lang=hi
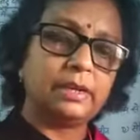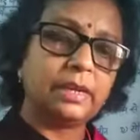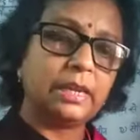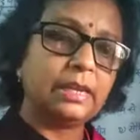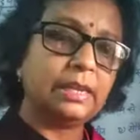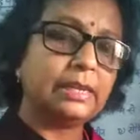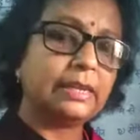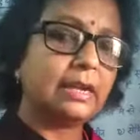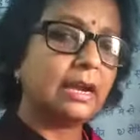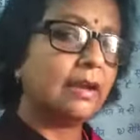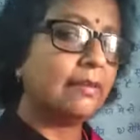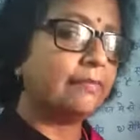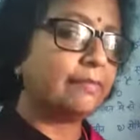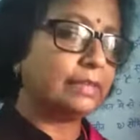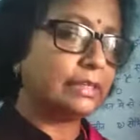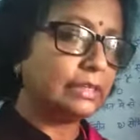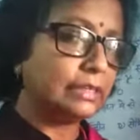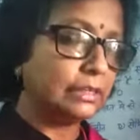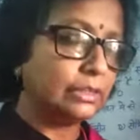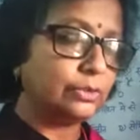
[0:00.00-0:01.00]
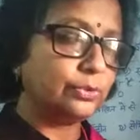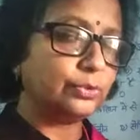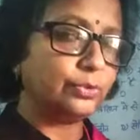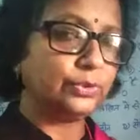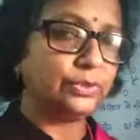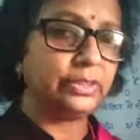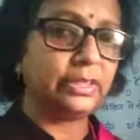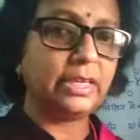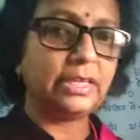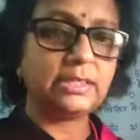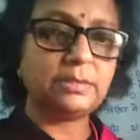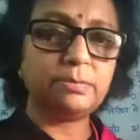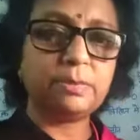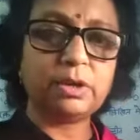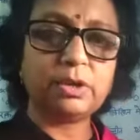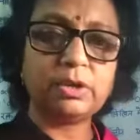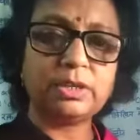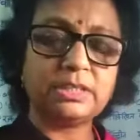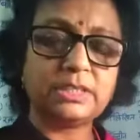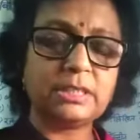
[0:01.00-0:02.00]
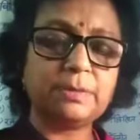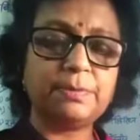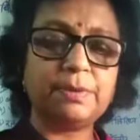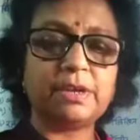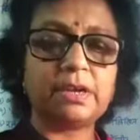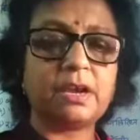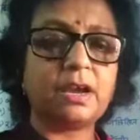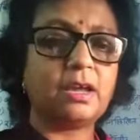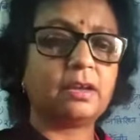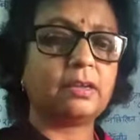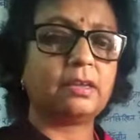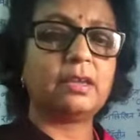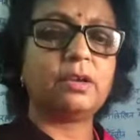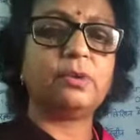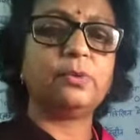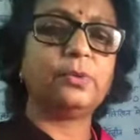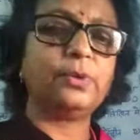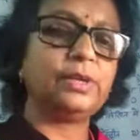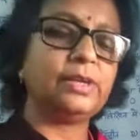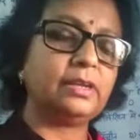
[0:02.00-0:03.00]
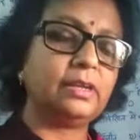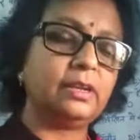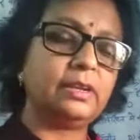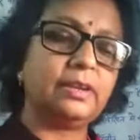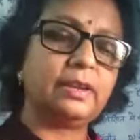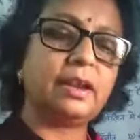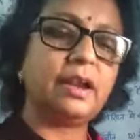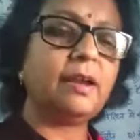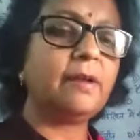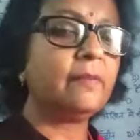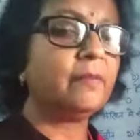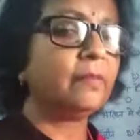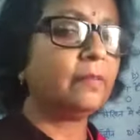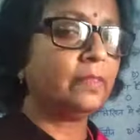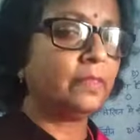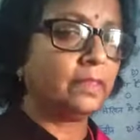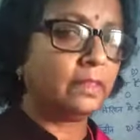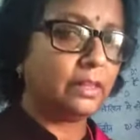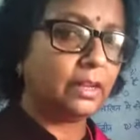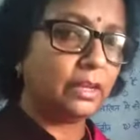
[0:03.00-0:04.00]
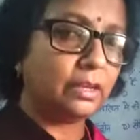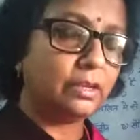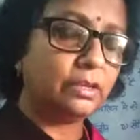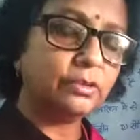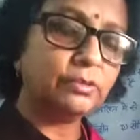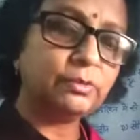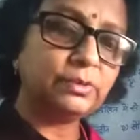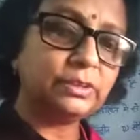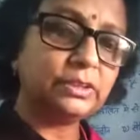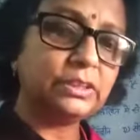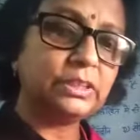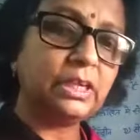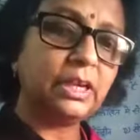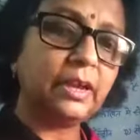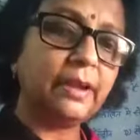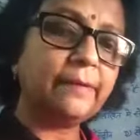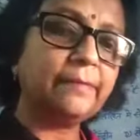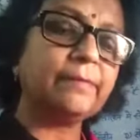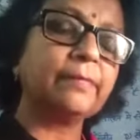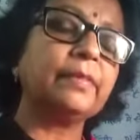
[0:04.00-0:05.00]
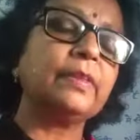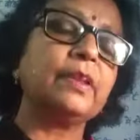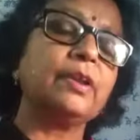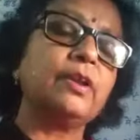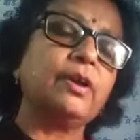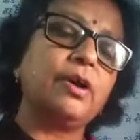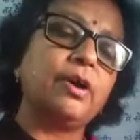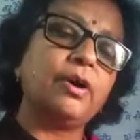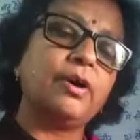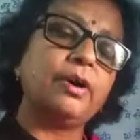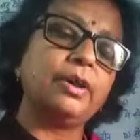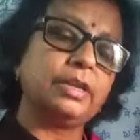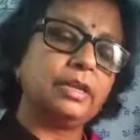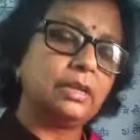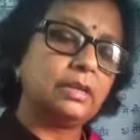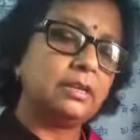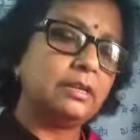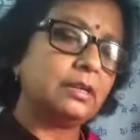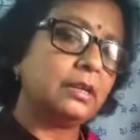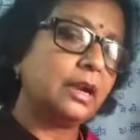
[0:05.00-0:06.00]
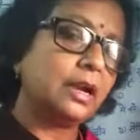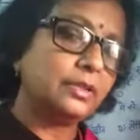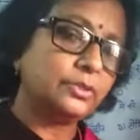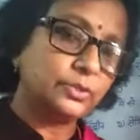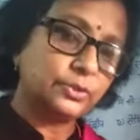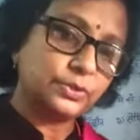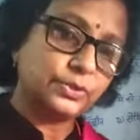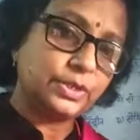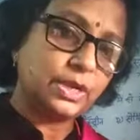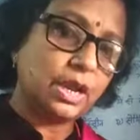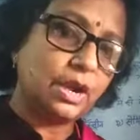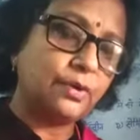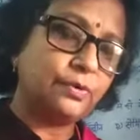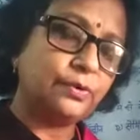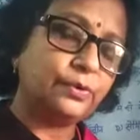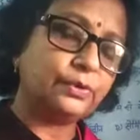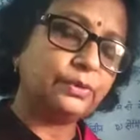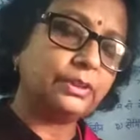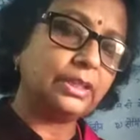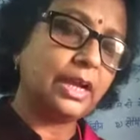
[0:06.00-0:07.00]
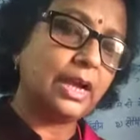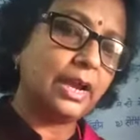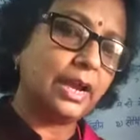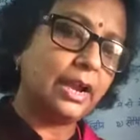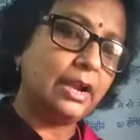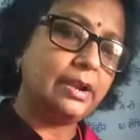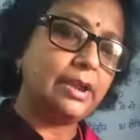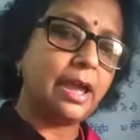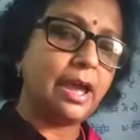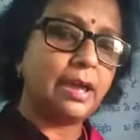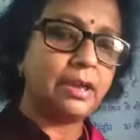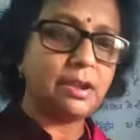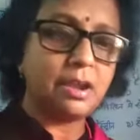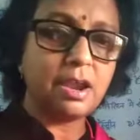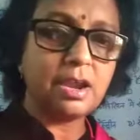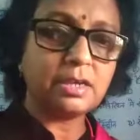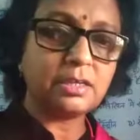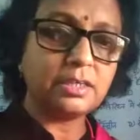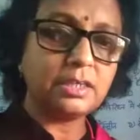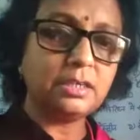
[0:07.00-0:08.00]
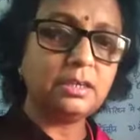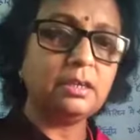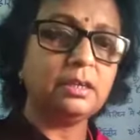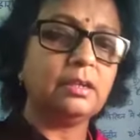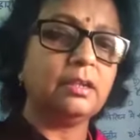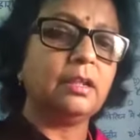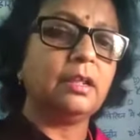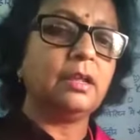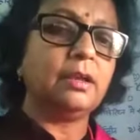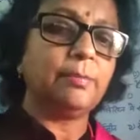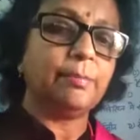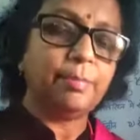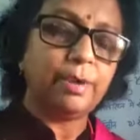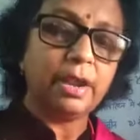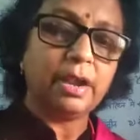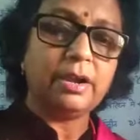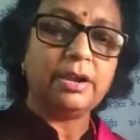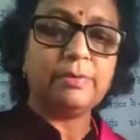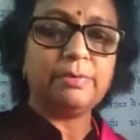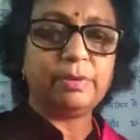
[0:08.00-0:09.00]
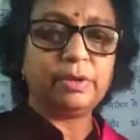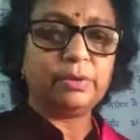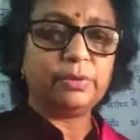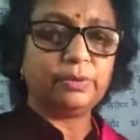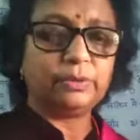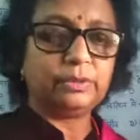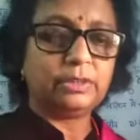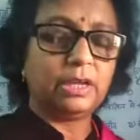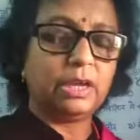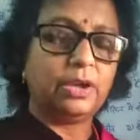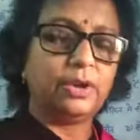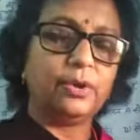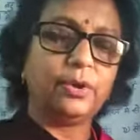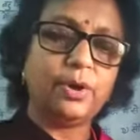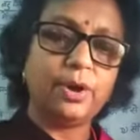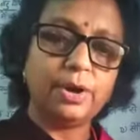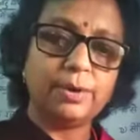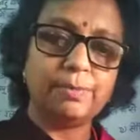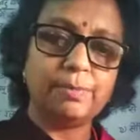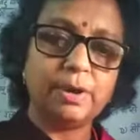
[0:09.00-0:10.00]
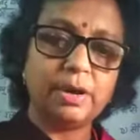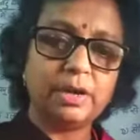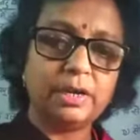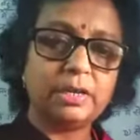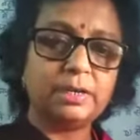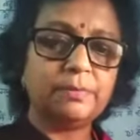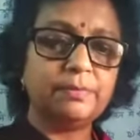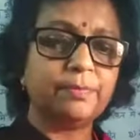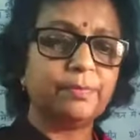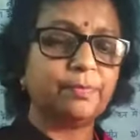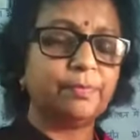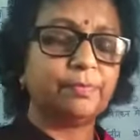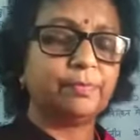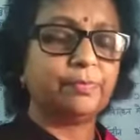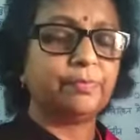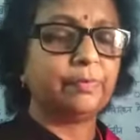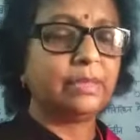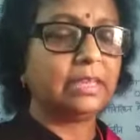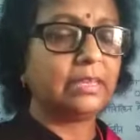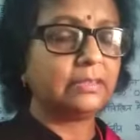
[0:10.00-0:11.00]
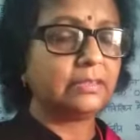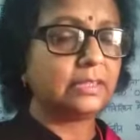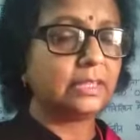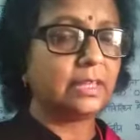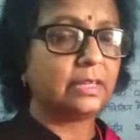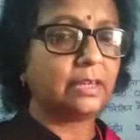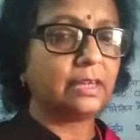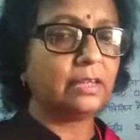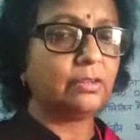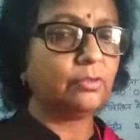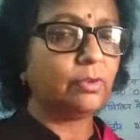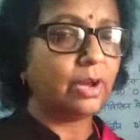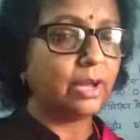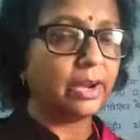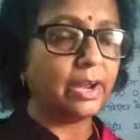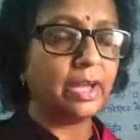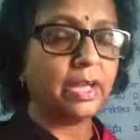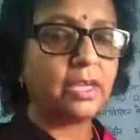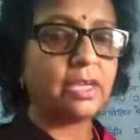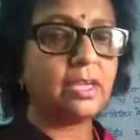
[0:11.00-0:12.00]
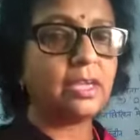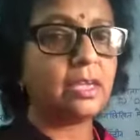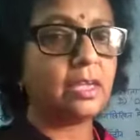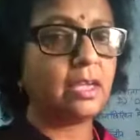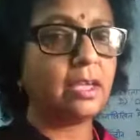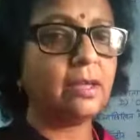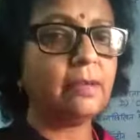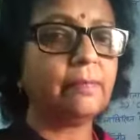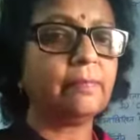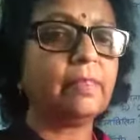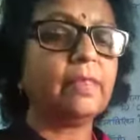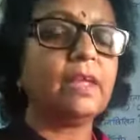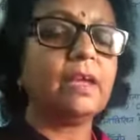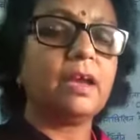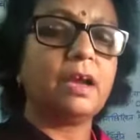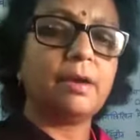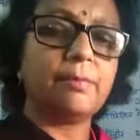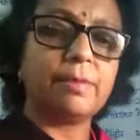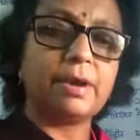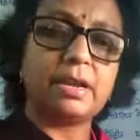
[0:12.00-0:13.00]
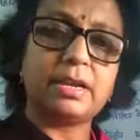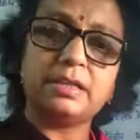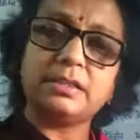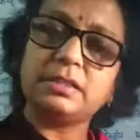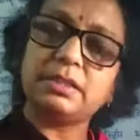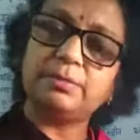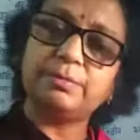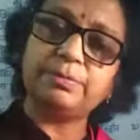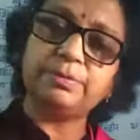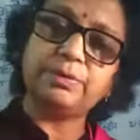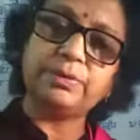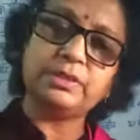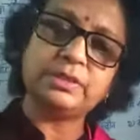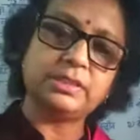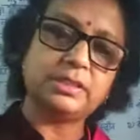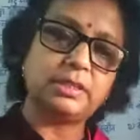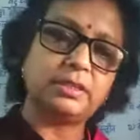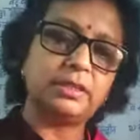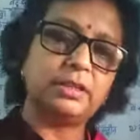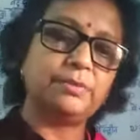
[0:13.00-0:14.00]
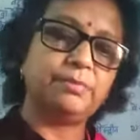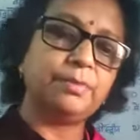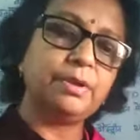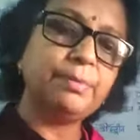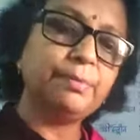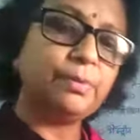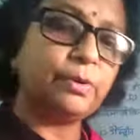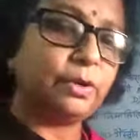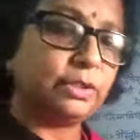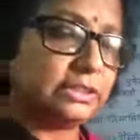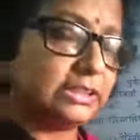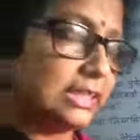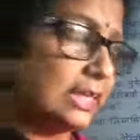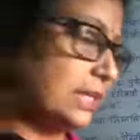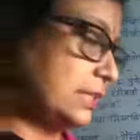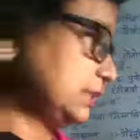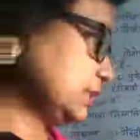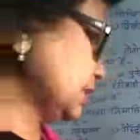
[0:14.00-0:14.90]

नलिका विहीन होती है इसमें किसी प्रकार की कोई नलिका नहीं होती है और इनका जो श्राव होता है डायरेक्ट ब्लड में होता है और ब्लड में से के द्वारा ही ये हमारे संपूर्ण शरीर में पहुंचाए